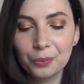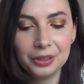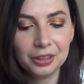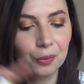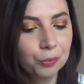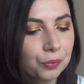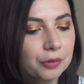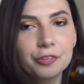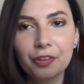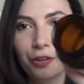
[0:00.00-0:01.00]
quindi
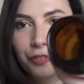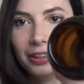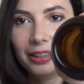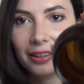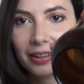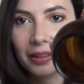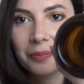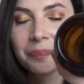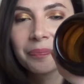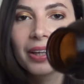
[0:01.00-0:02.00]
comunque vi farò
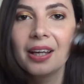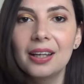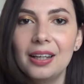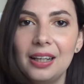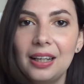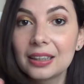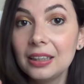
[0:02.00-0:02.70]
vedere eh, la